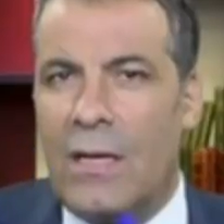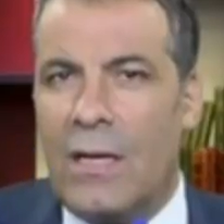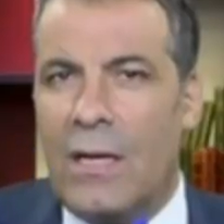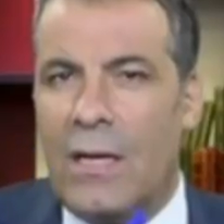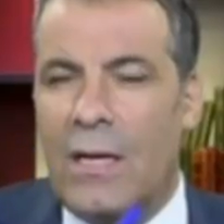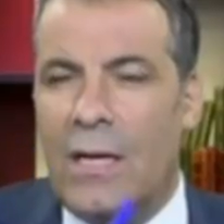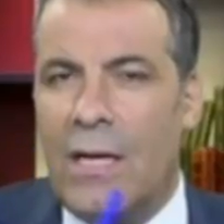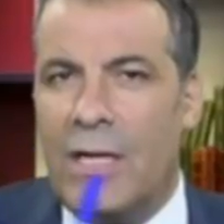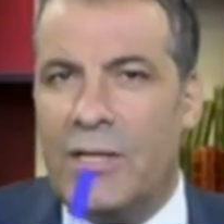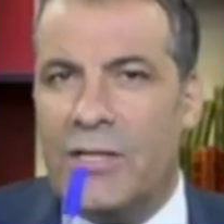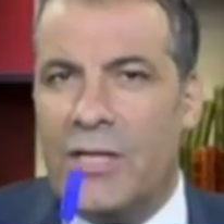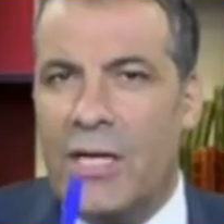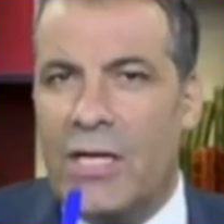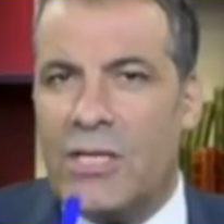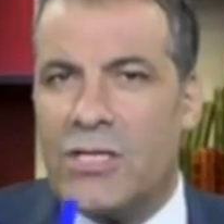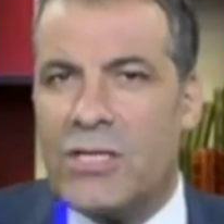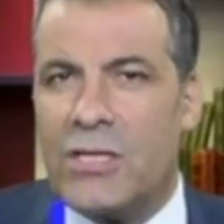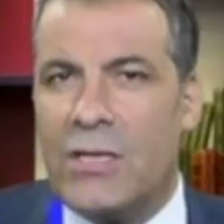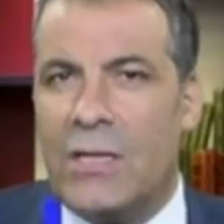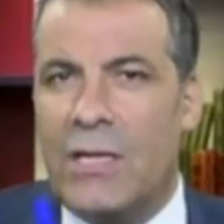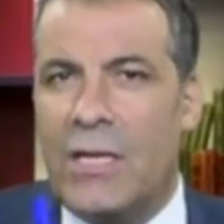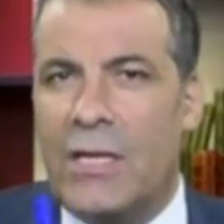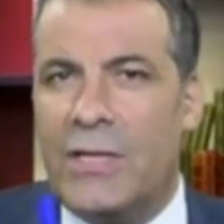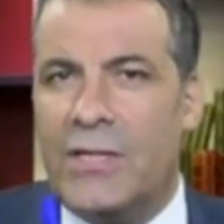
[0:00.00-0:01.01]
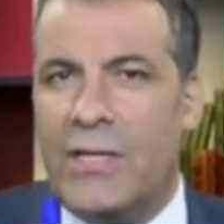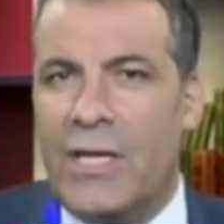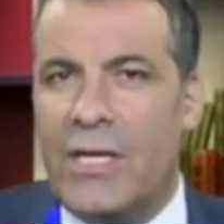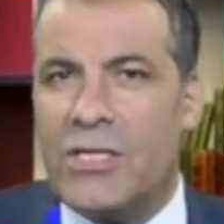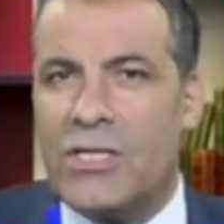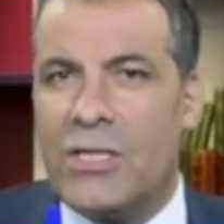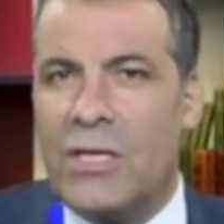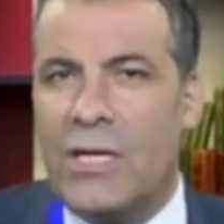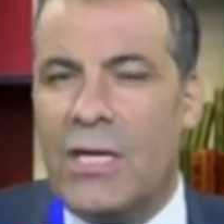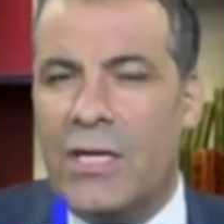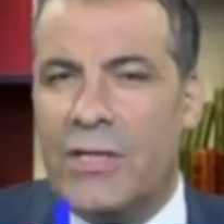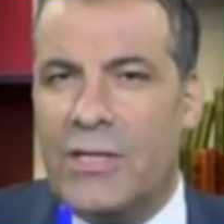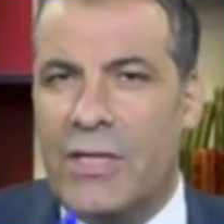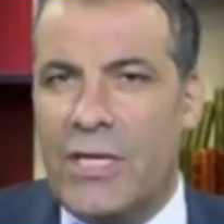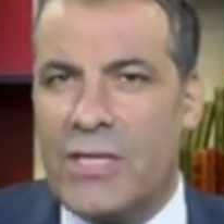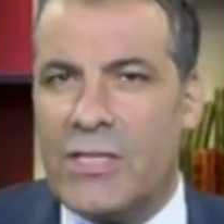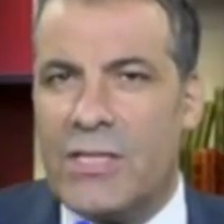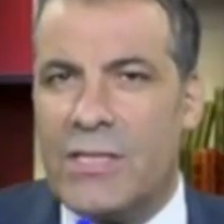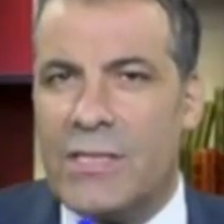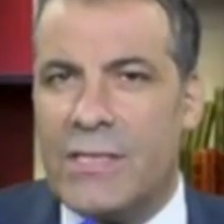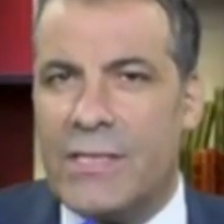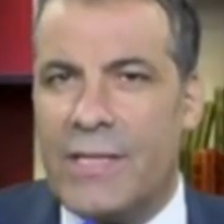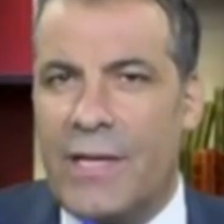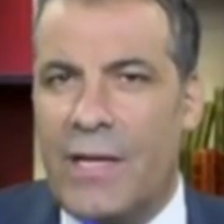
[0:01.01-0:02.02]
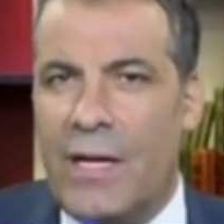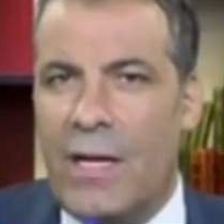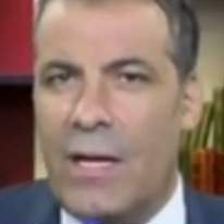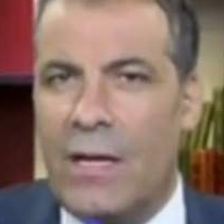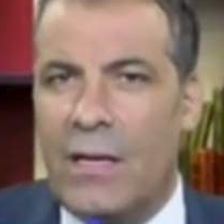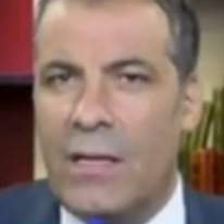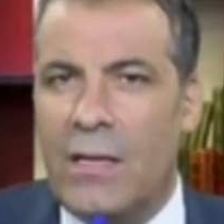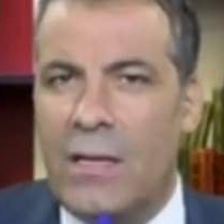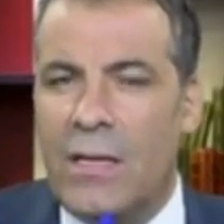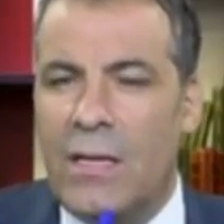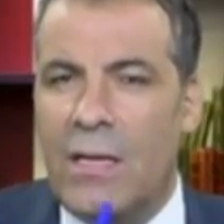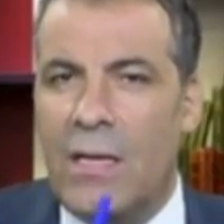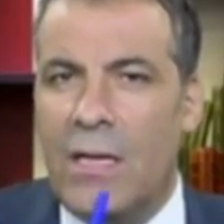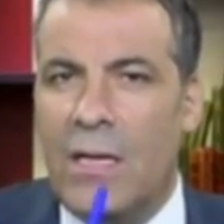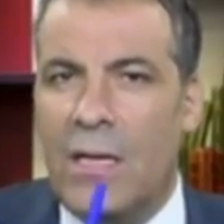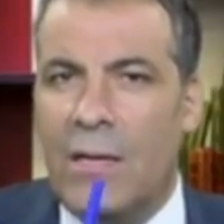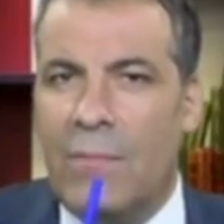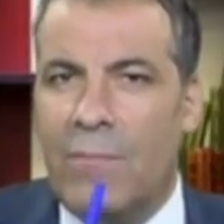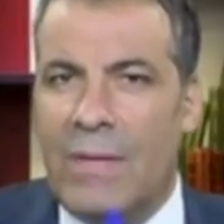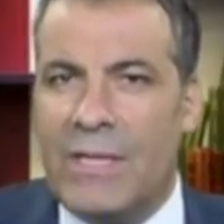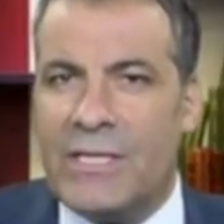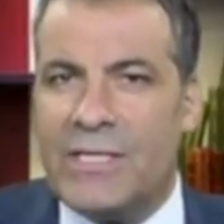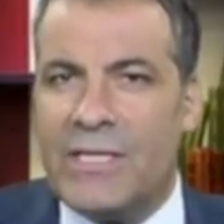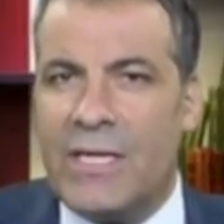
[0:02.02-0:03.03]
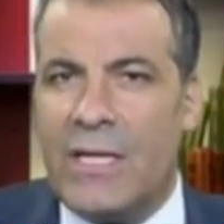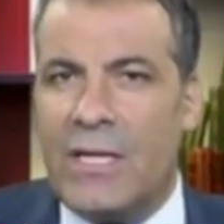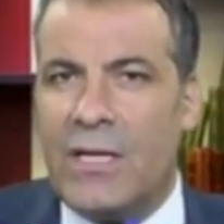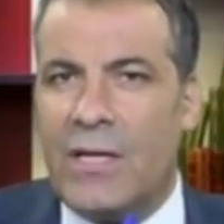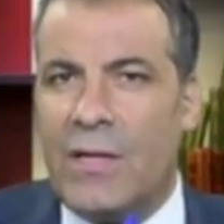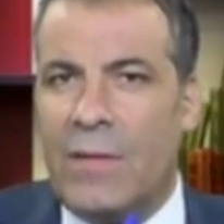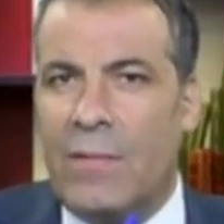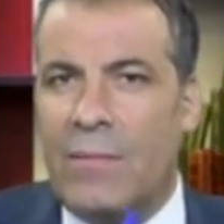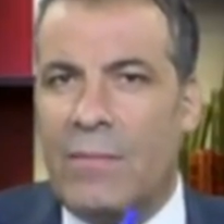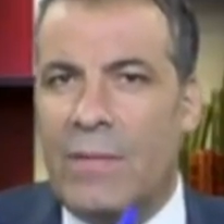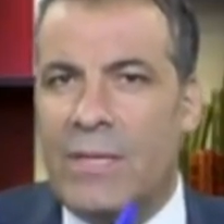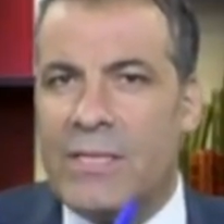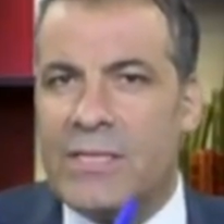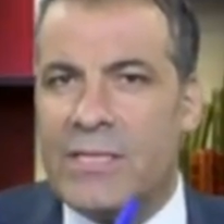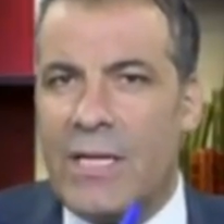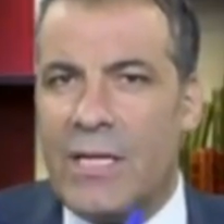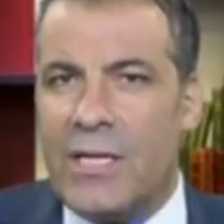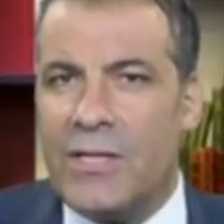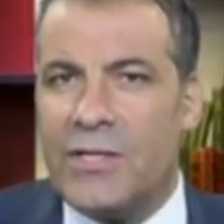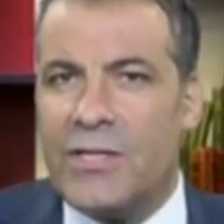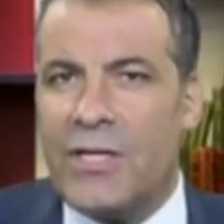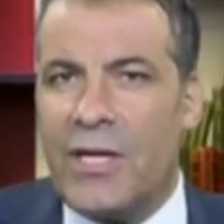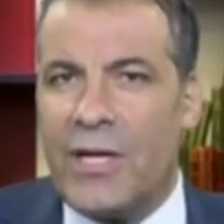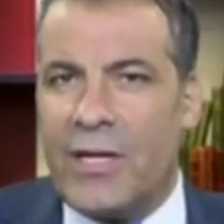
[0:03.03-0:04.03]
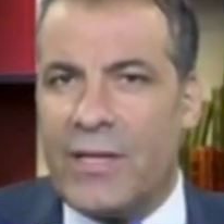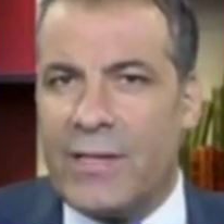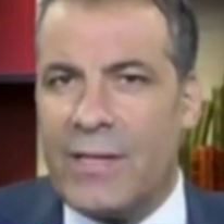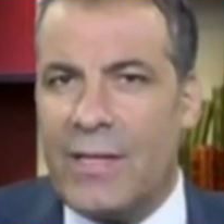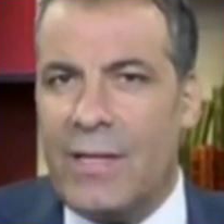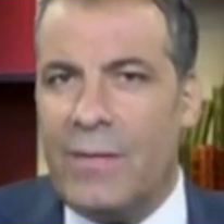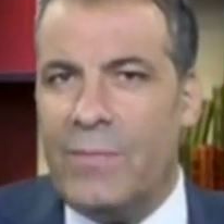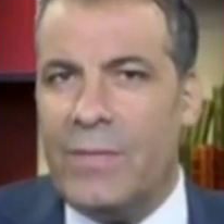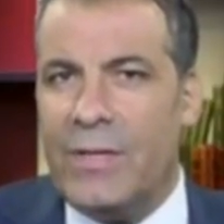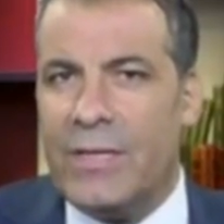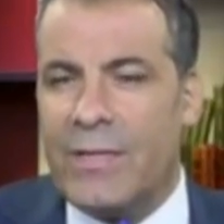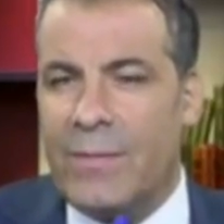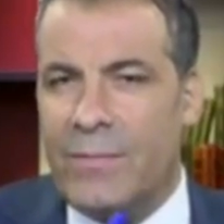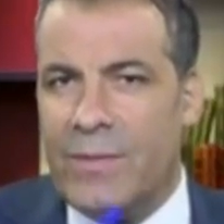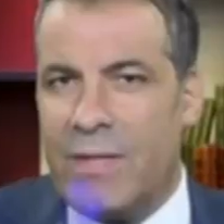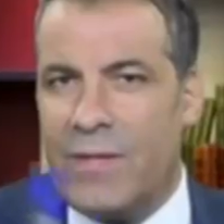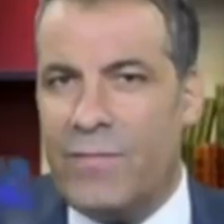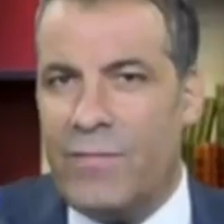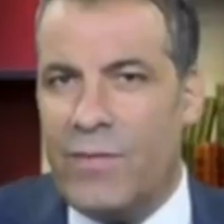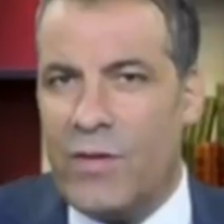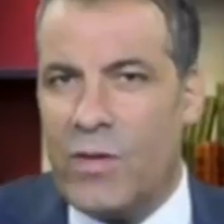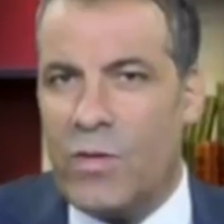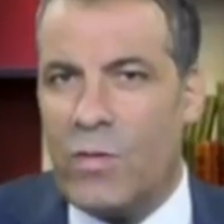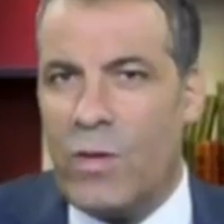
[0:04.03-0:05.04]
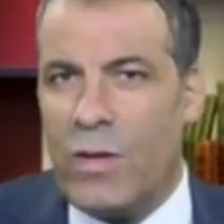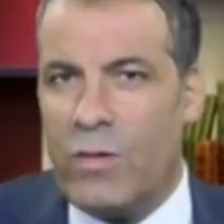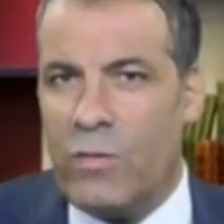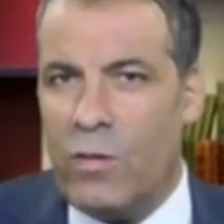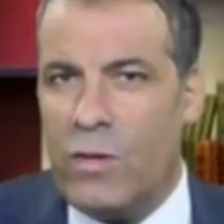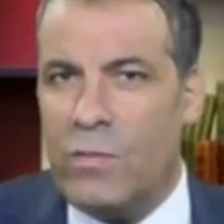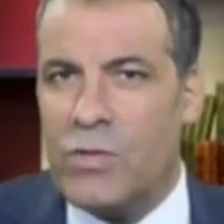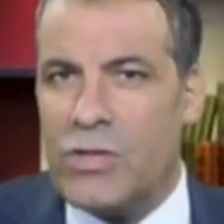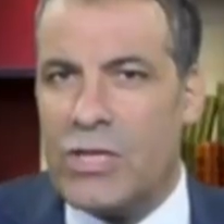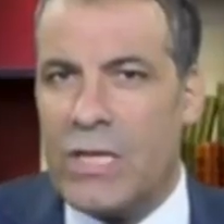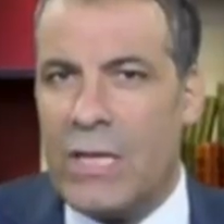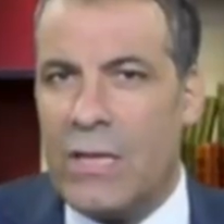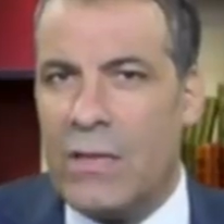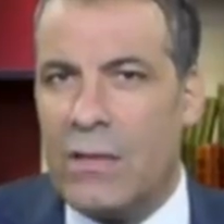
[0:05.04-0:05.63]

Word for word: 11 11 11 سنة ما زال ما زال الطرد لم يتم تنفيذه هذا هو المشكل. ما